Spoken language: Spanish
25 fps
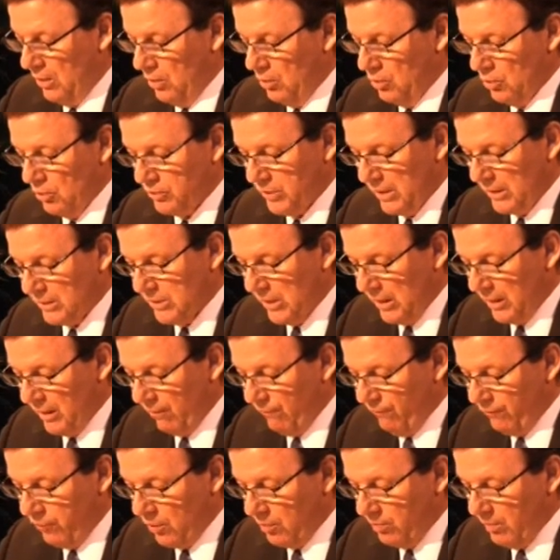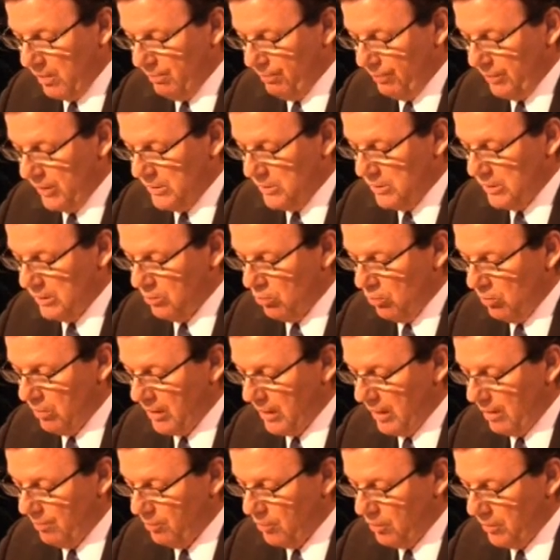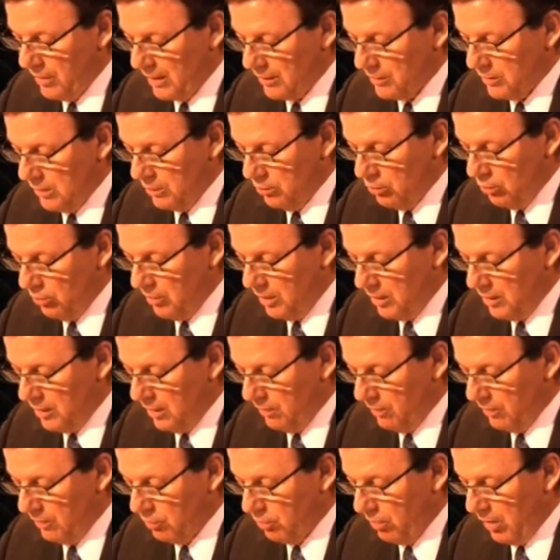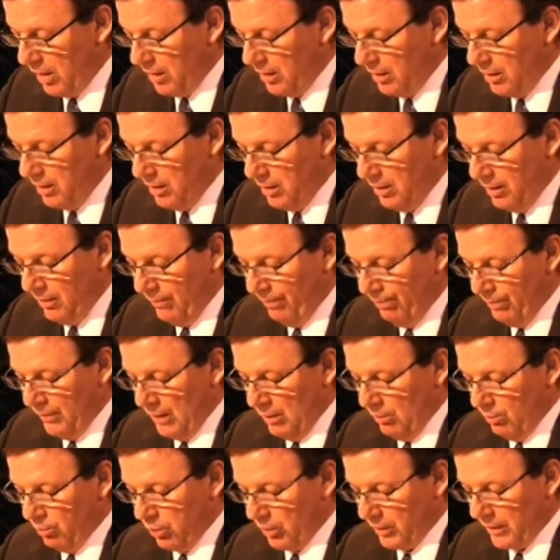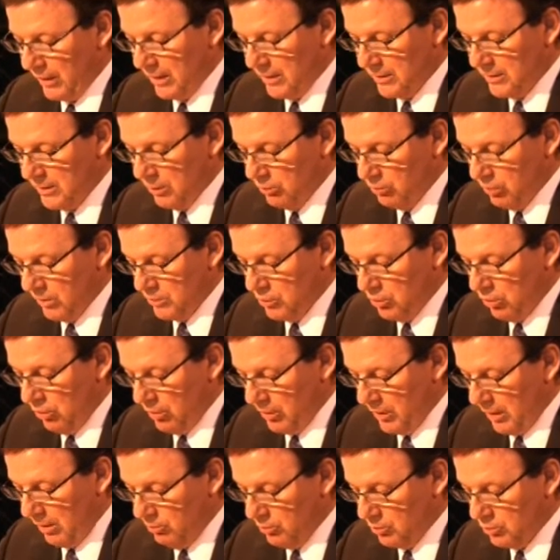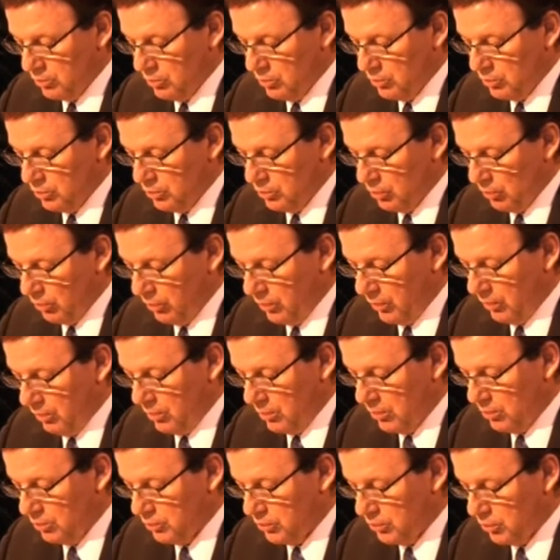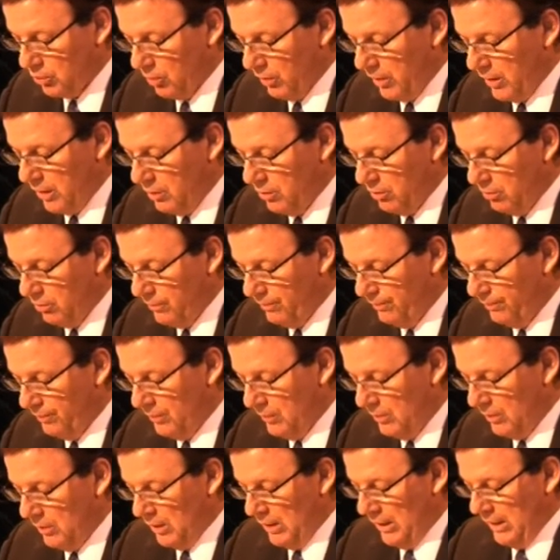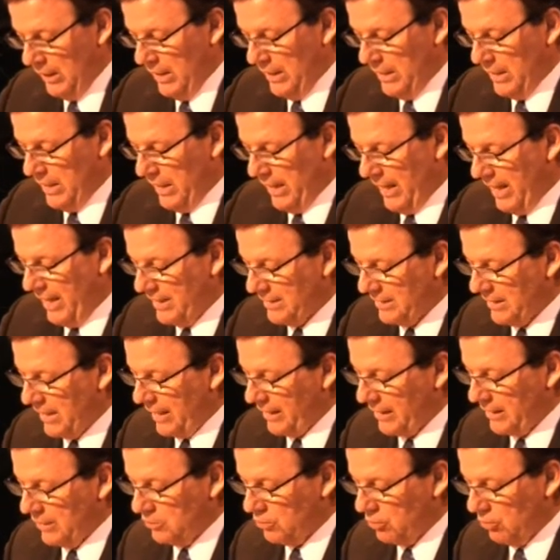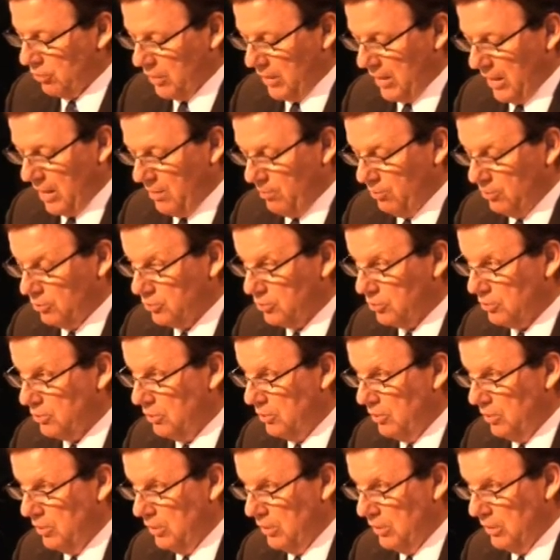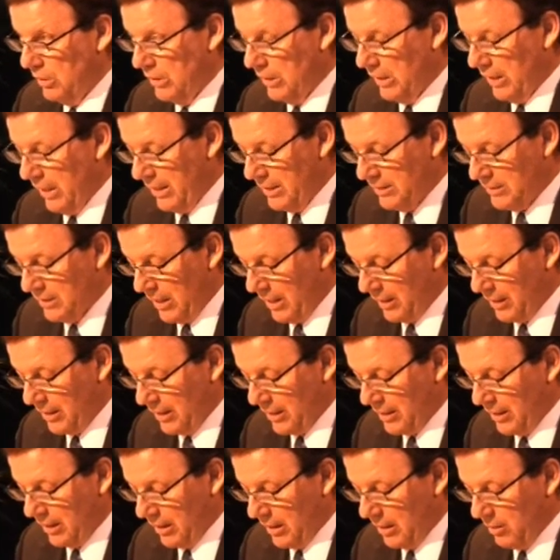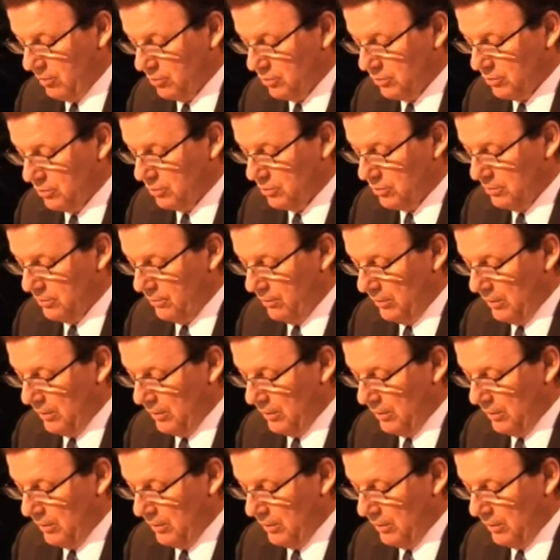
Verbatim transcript: Nos exige en forma implícita un cambio de actitud individual, porque la situación que hemos construido ni es la que soñamos, ni es la que queremos.